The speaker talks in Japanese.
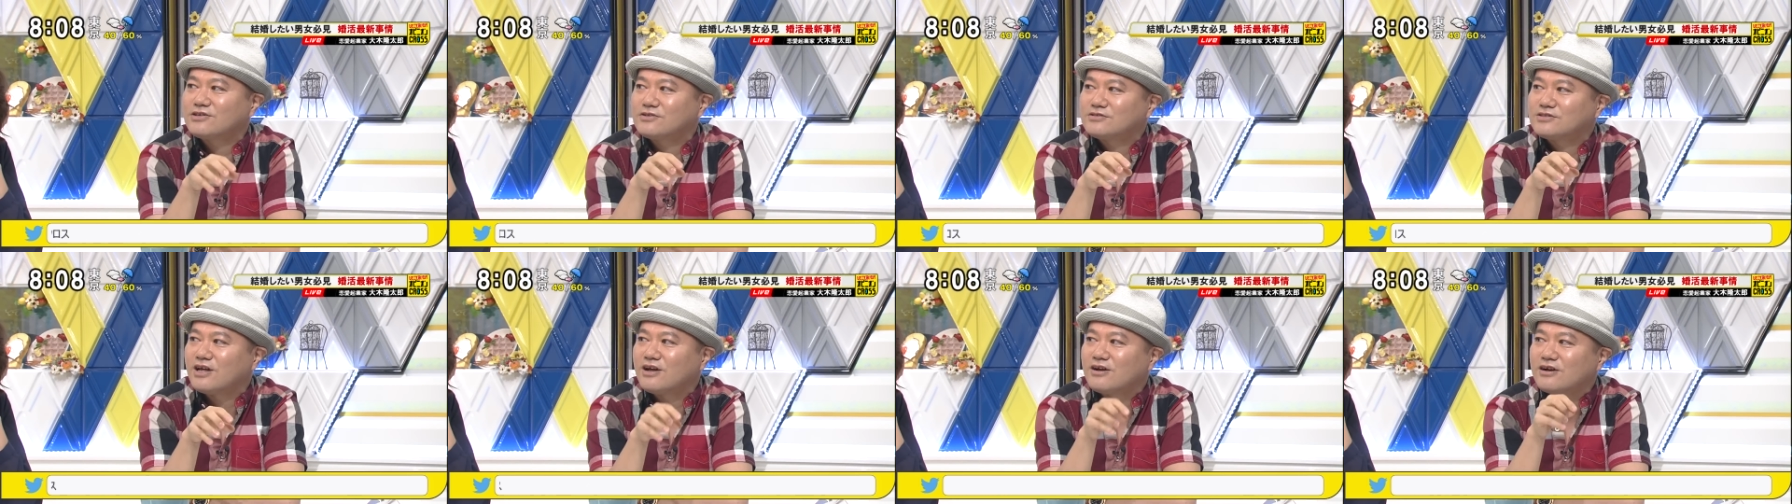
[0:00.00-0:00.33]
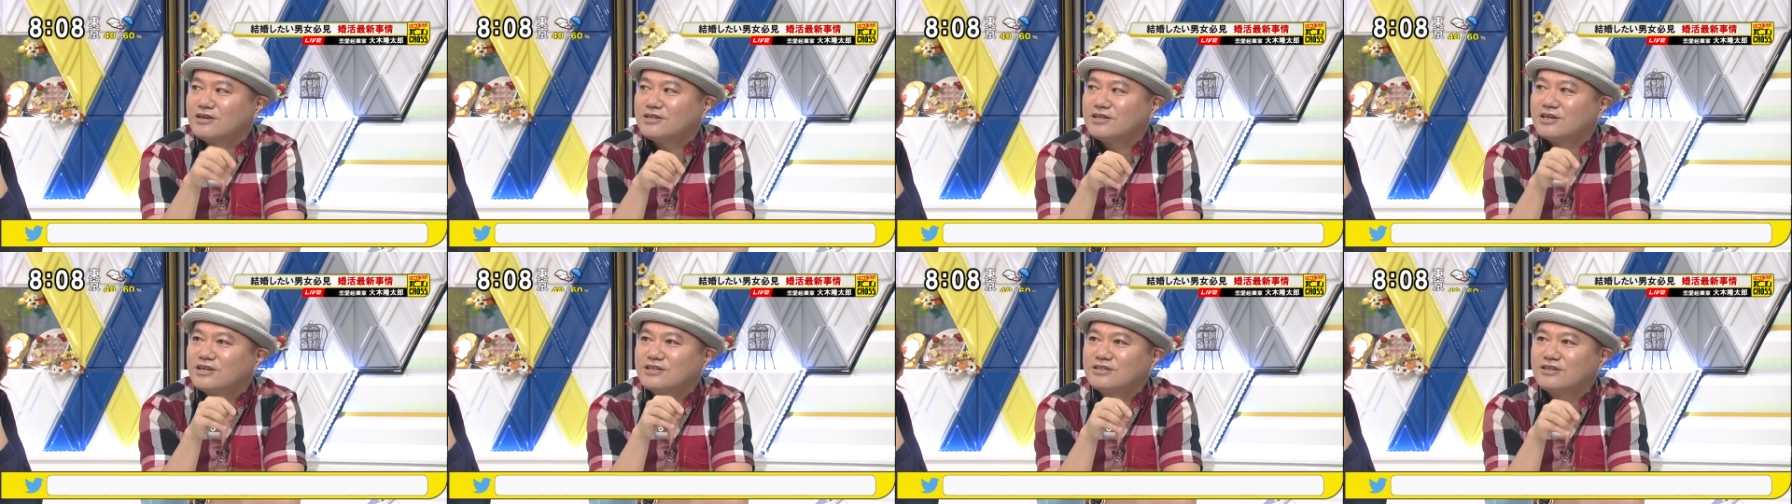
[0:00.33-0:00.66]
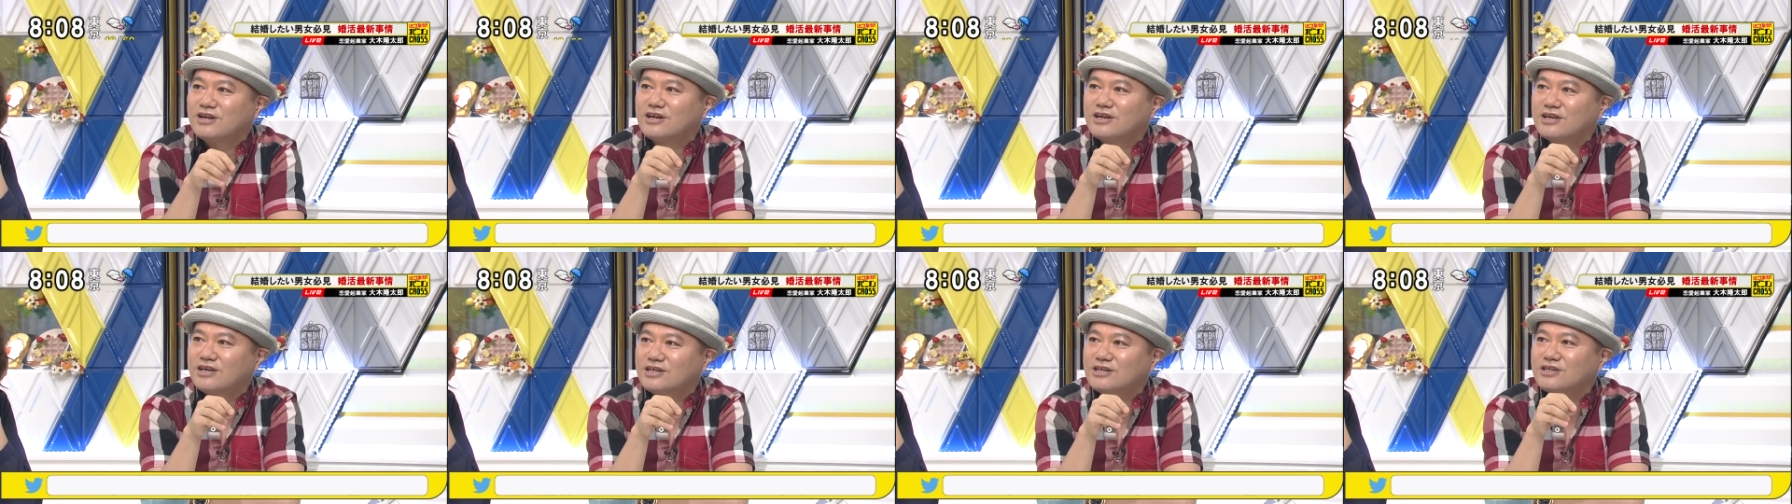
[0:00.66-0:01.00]
いと参加でき
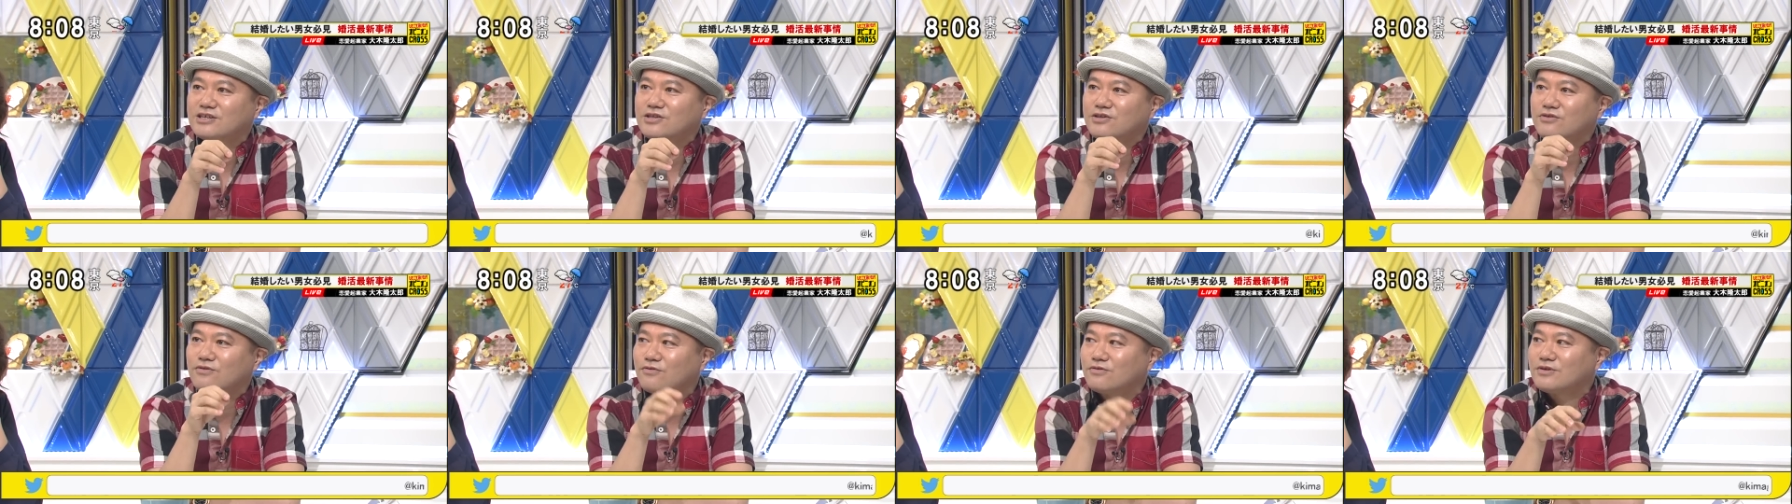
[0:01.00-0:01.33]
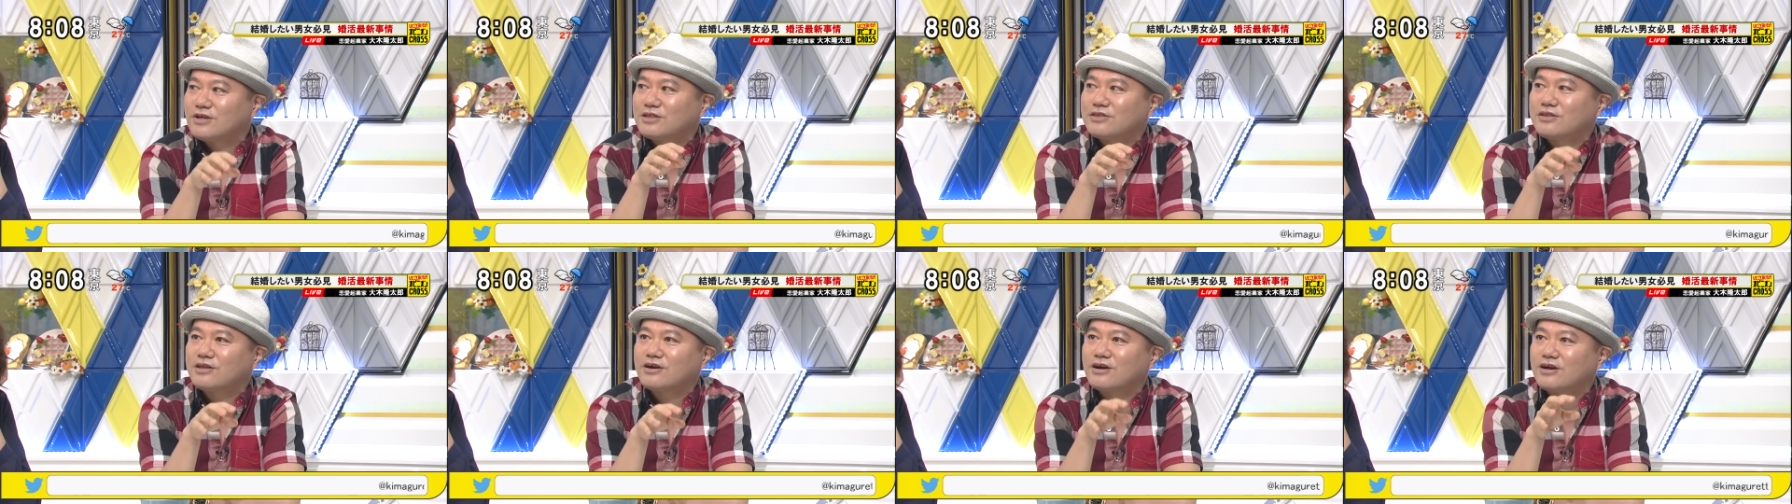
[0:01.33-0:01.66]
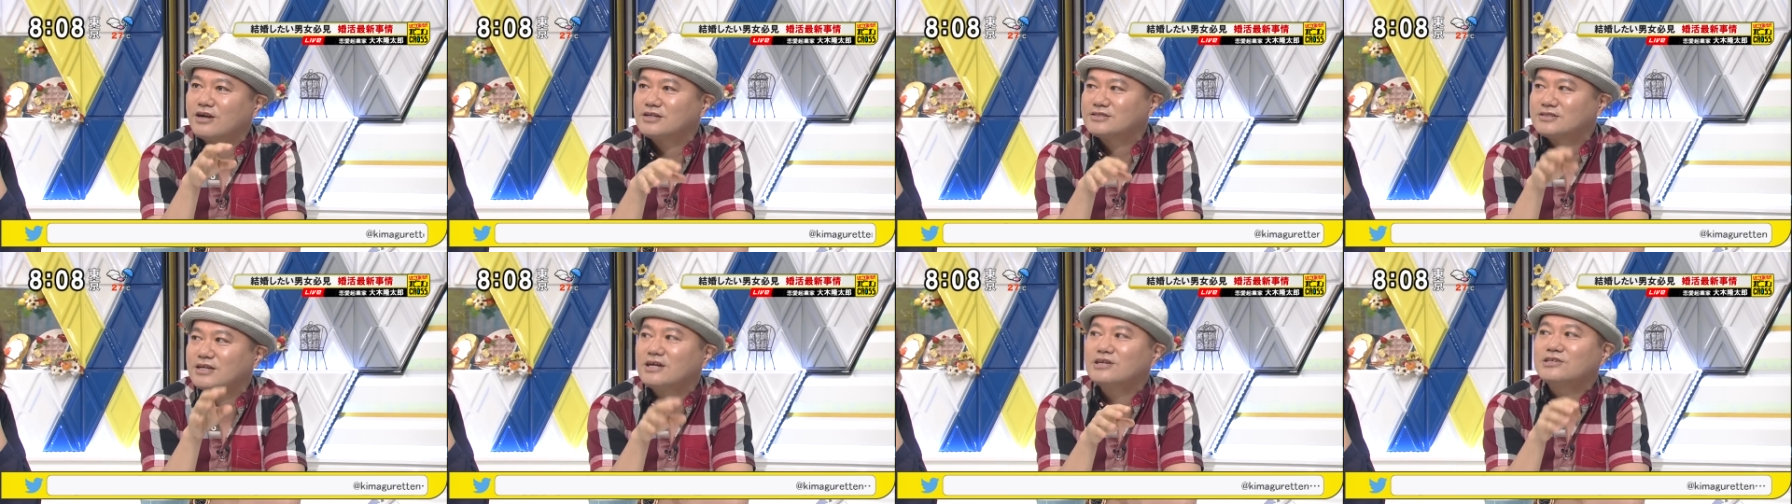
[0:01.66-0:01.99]
ないとこだったか
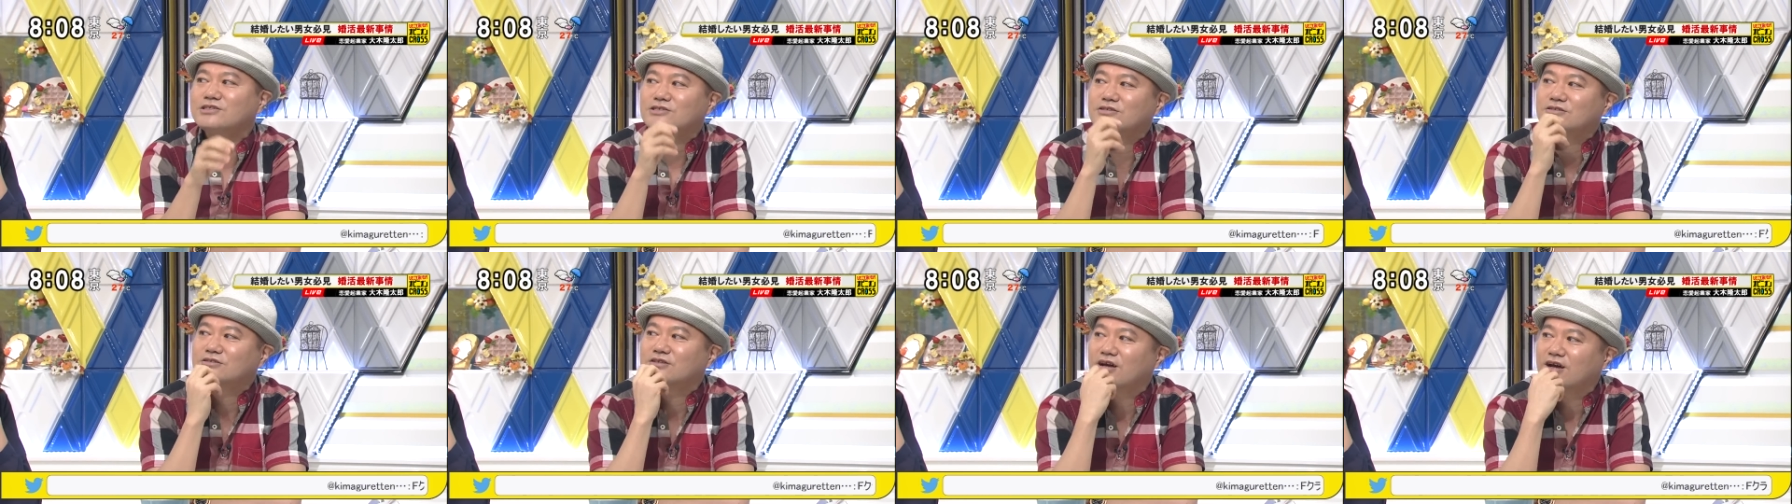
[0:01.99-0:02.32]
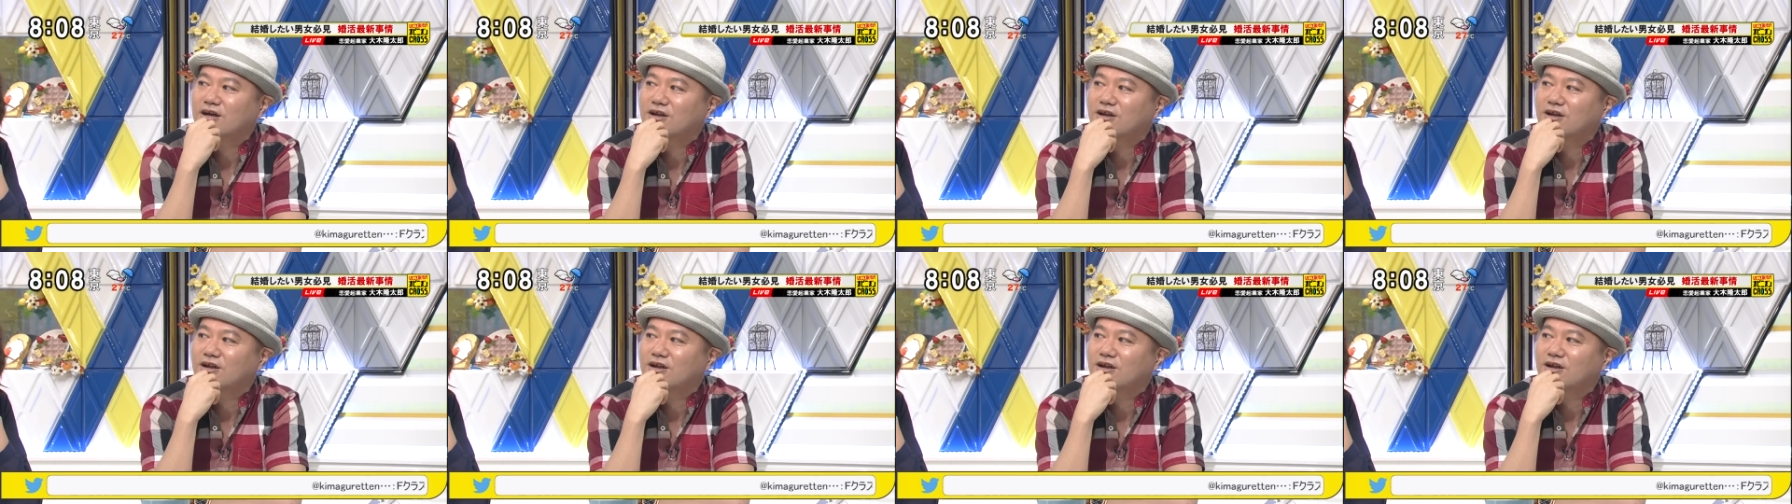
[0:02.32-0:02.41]
らさんじゅう